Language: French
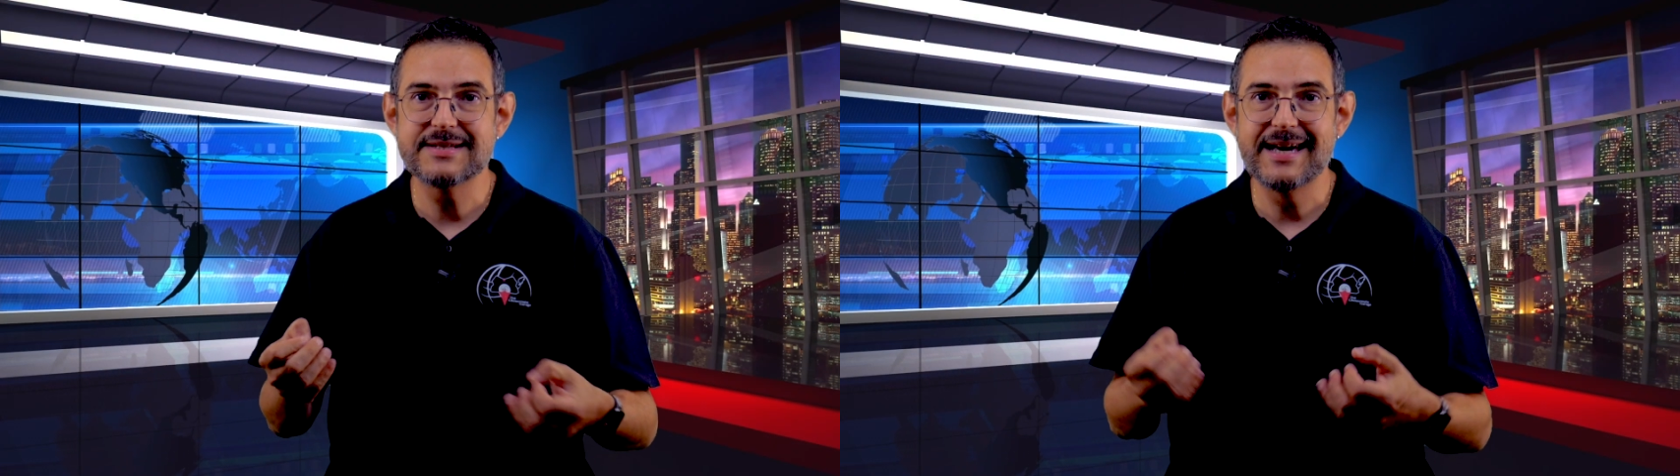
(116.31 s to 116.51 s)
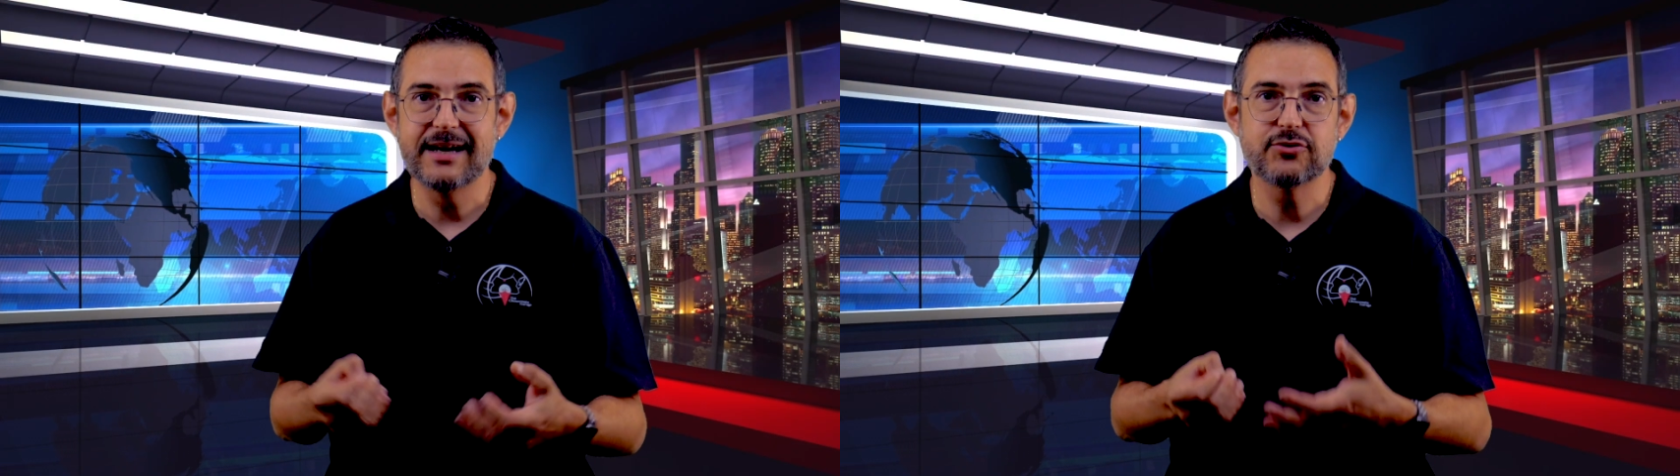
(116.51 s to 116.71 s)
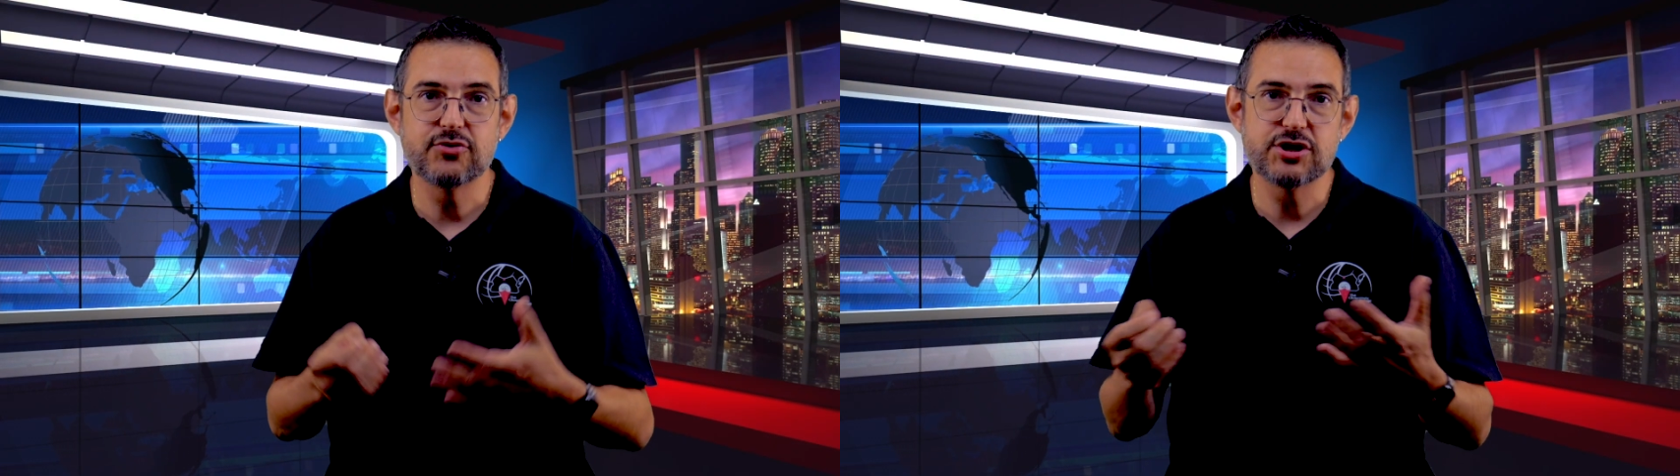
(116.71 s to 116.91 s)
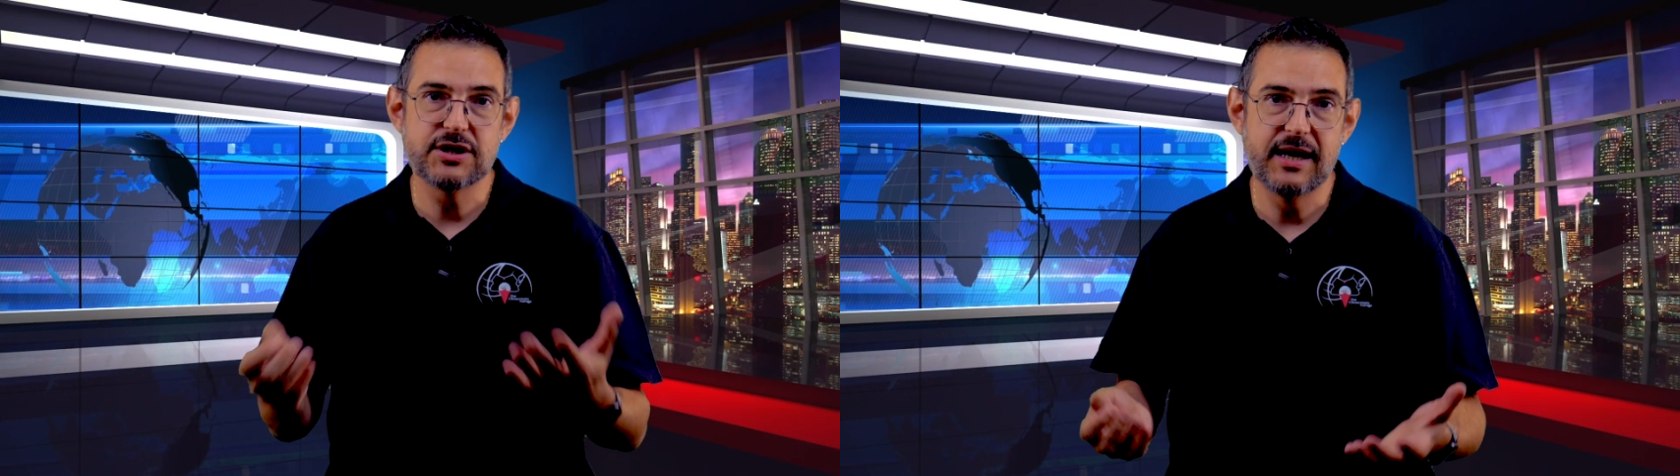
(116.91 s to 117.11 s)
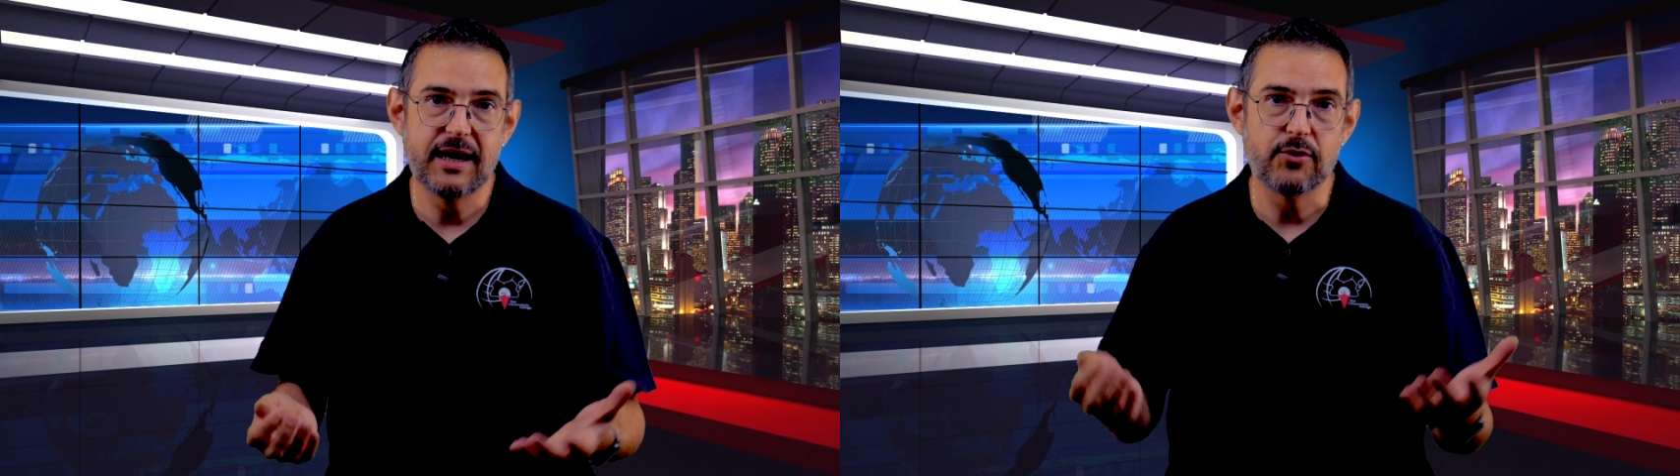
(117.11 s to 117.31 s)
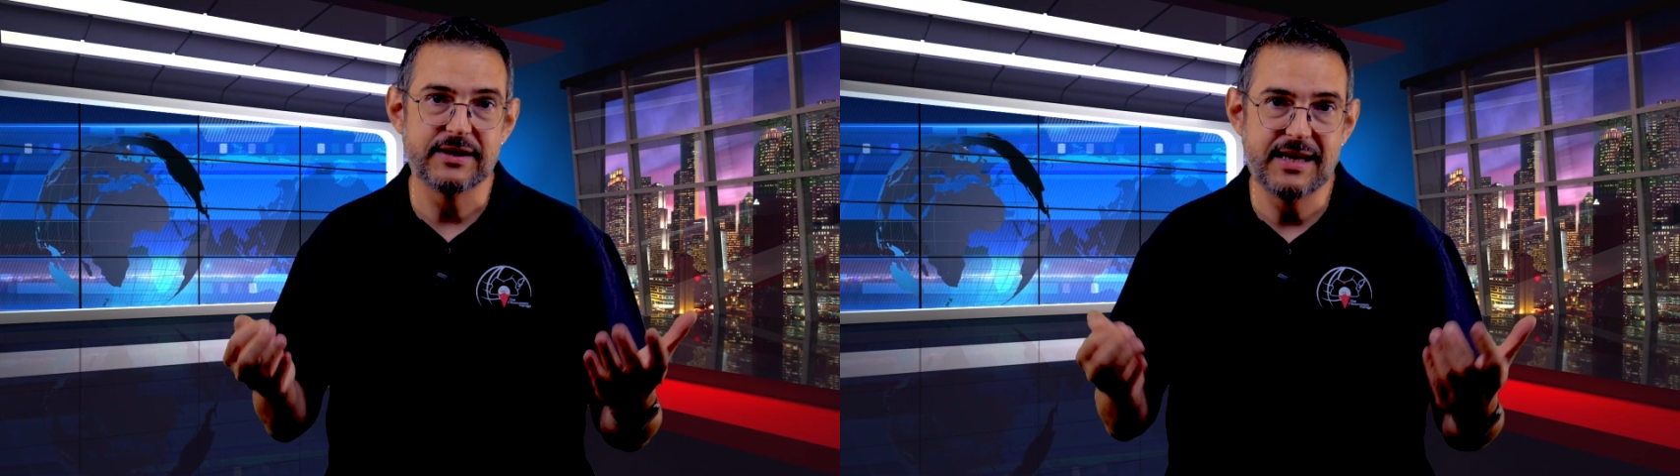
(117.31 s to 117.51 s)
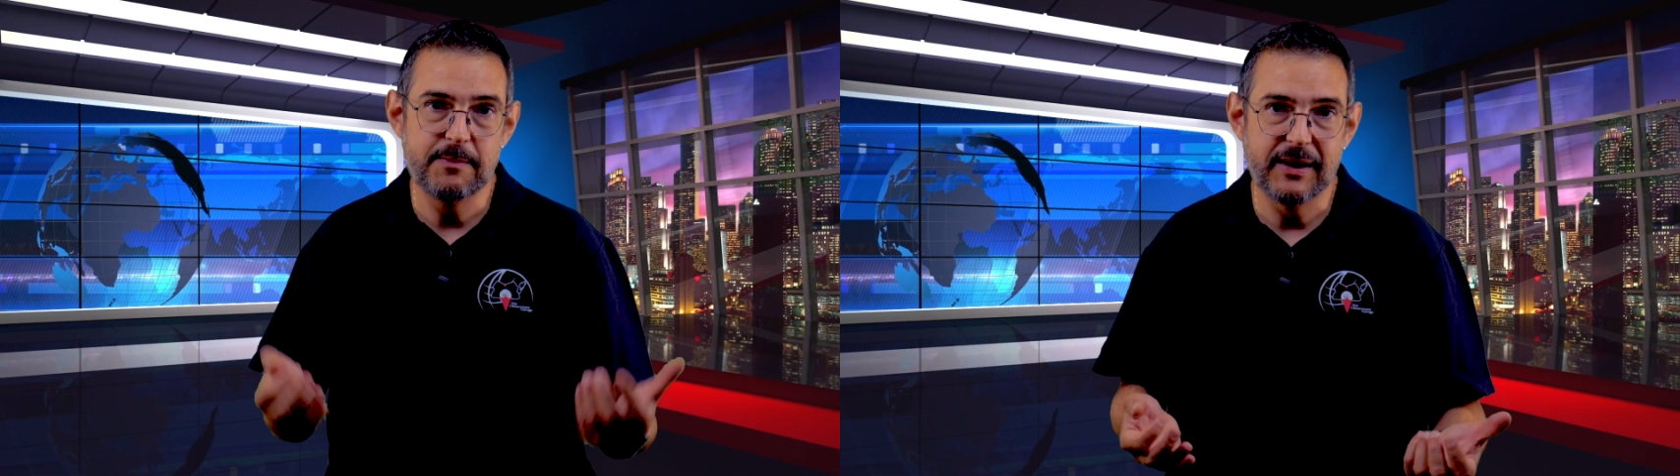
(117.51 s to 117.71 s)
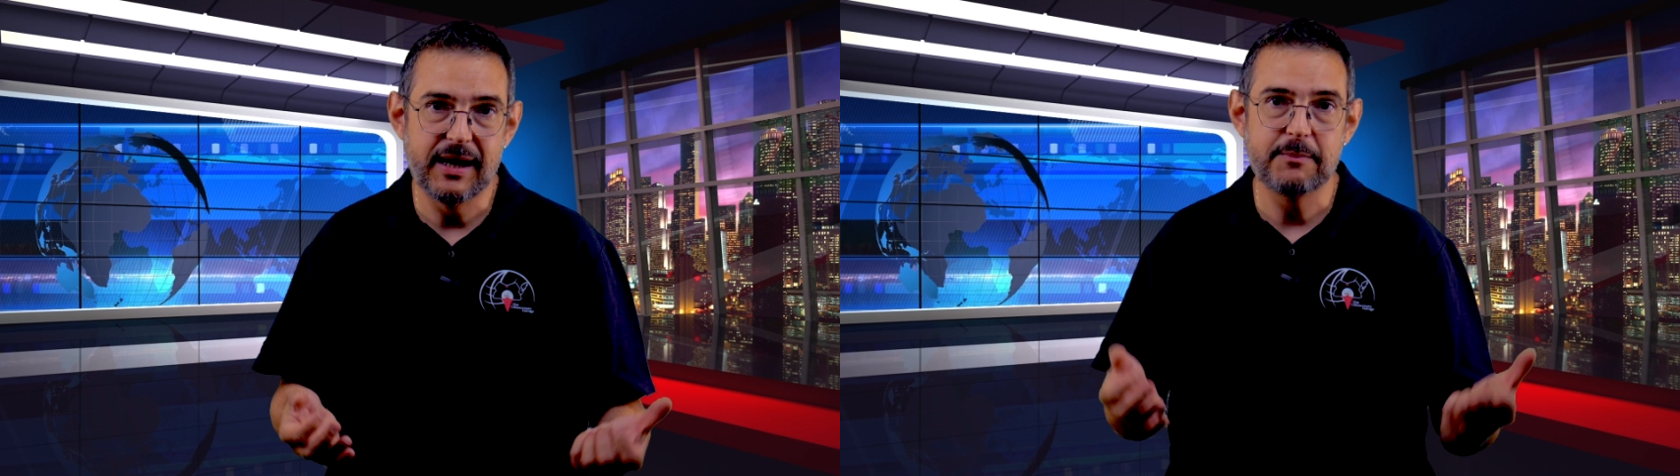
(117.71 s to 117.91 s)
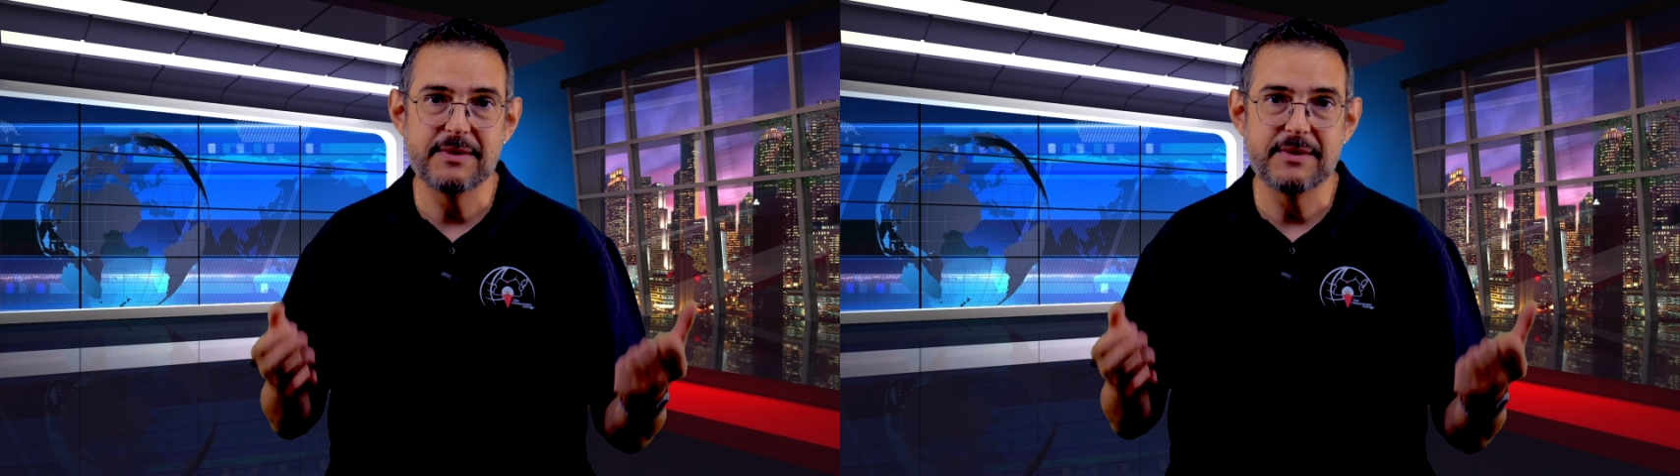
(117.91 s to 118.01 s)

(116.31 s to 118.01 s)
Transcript: certes chère au départ,